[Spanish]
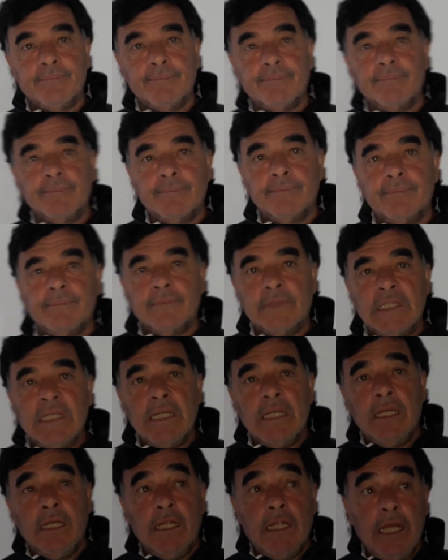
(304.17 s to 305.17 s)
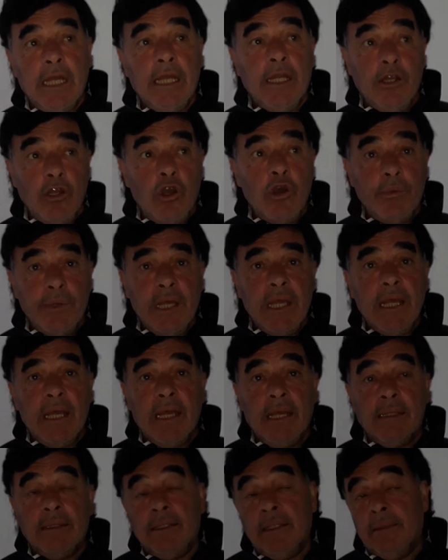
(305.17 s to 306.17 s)
con él. Eh, no,
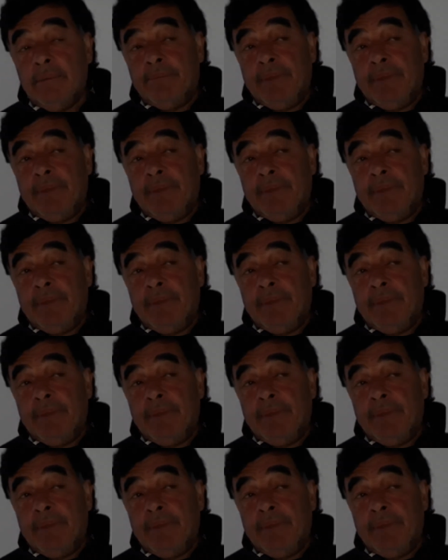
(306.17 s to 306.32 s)
bien,